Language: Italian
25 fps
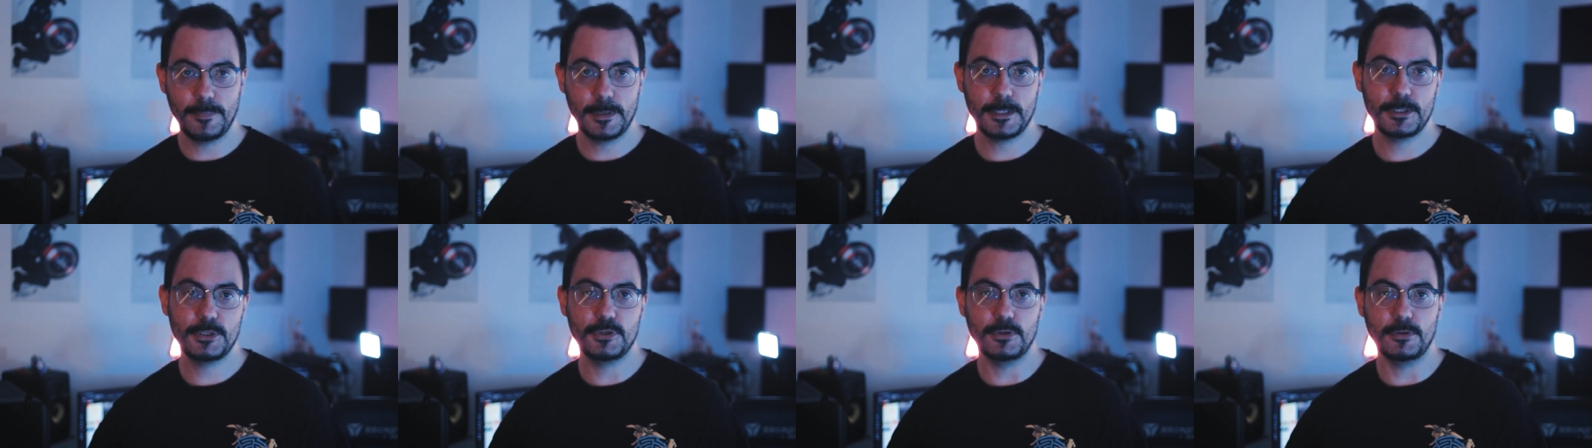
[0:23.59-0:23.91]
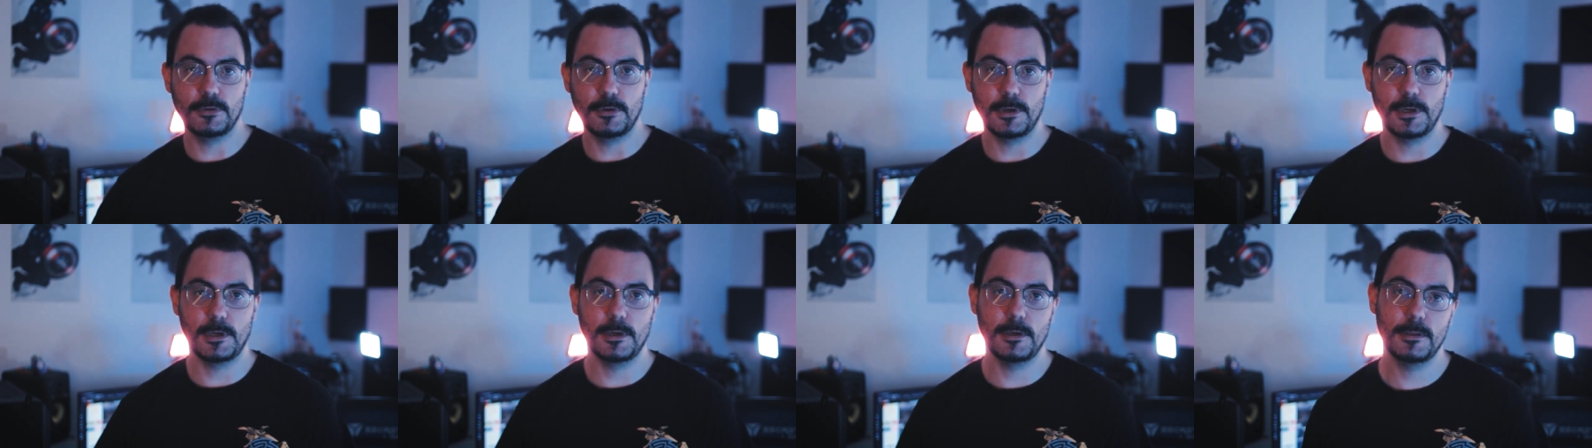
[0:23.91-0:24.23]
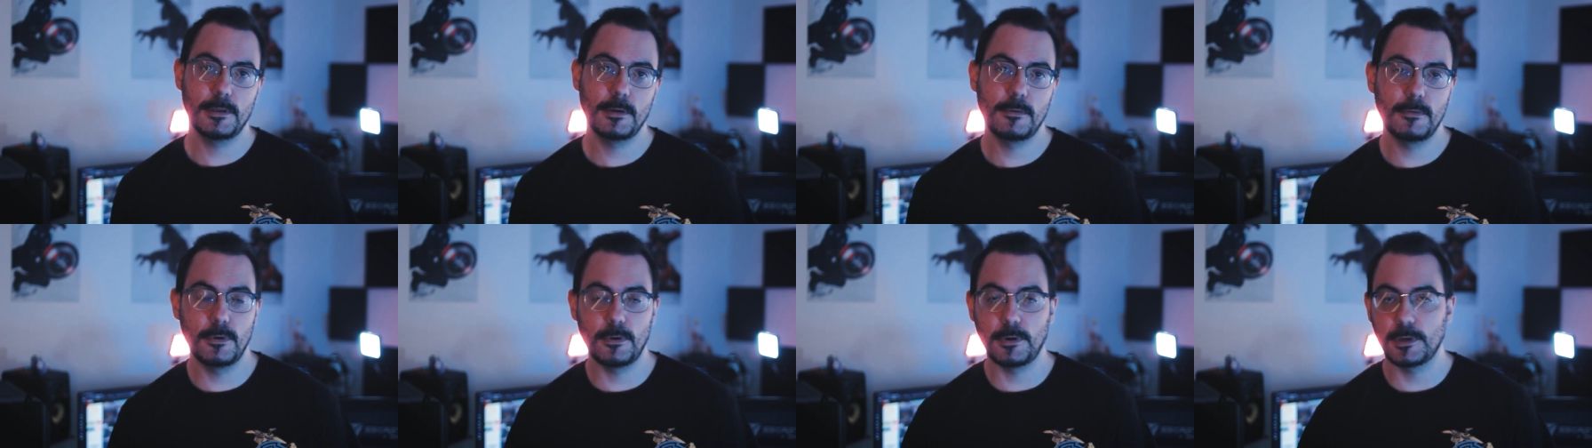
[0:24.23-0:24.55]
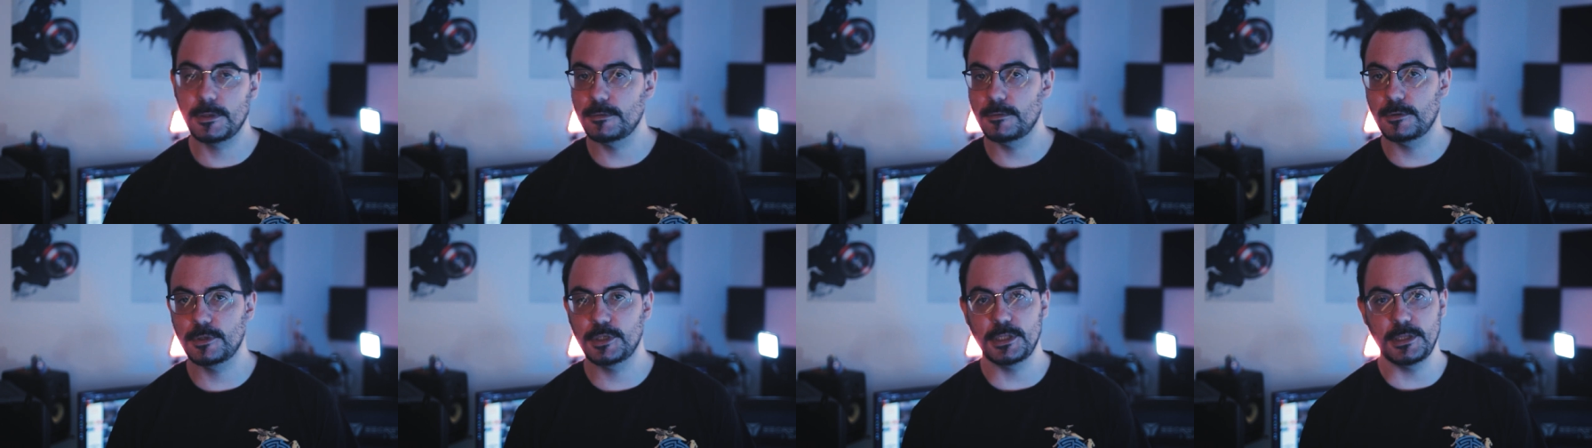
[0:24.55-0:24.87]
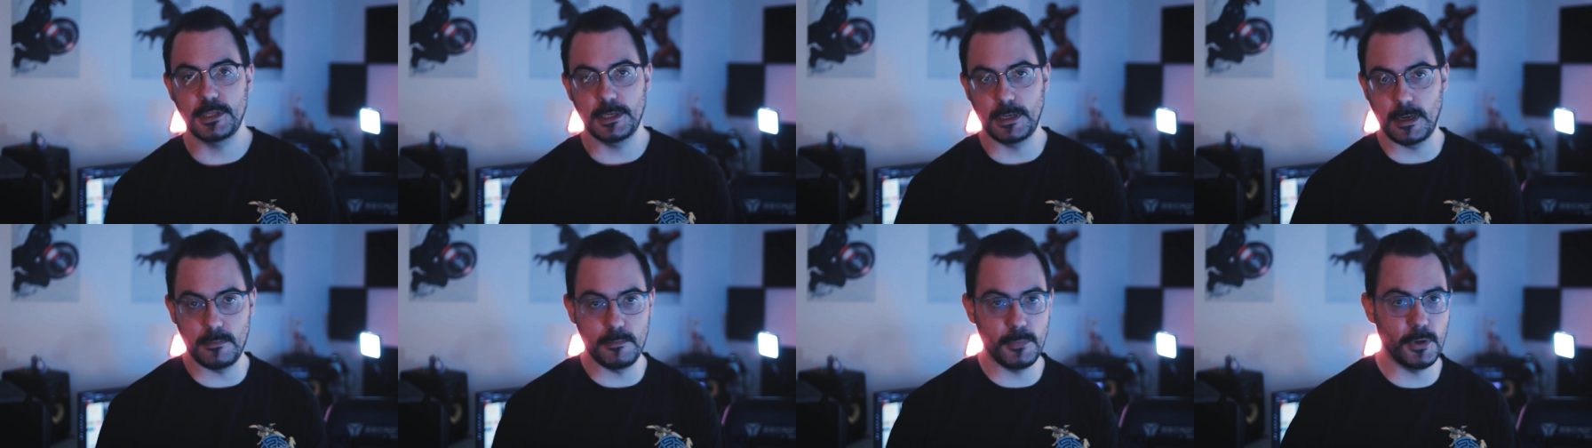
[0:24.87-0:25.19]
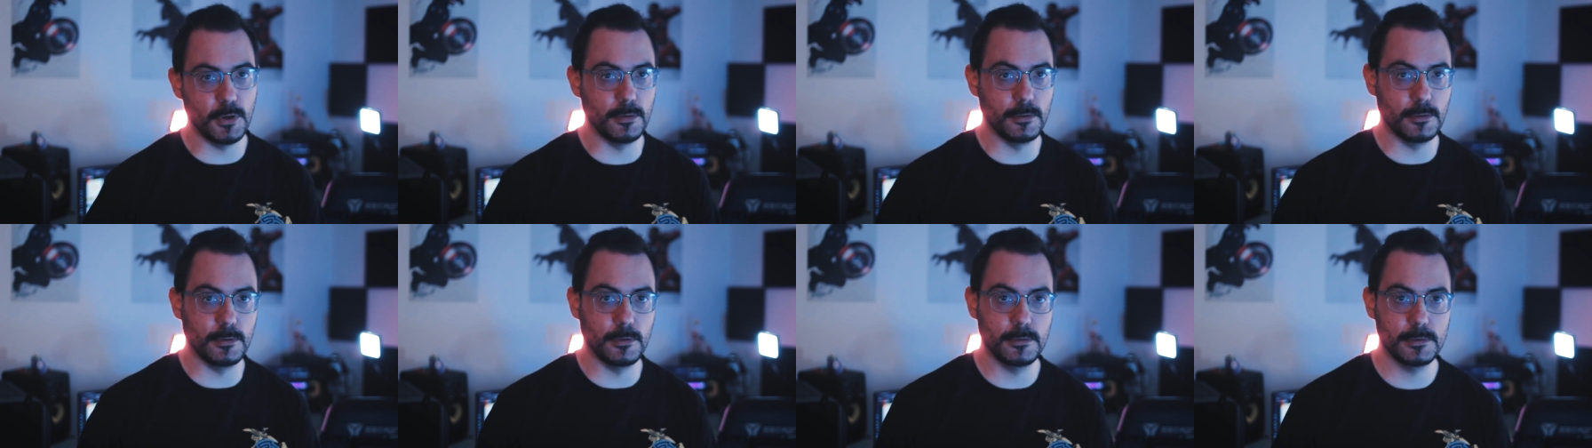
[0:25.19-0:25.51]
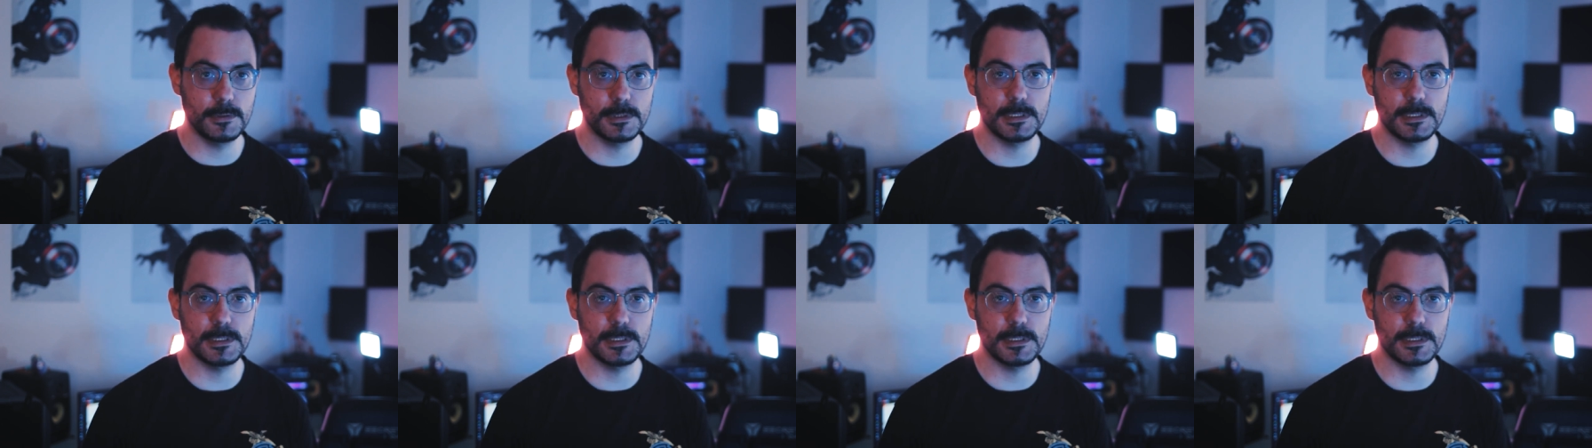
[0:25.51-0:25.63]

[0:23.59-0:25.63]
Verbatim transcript: peggiore di quello che succede nel mondo.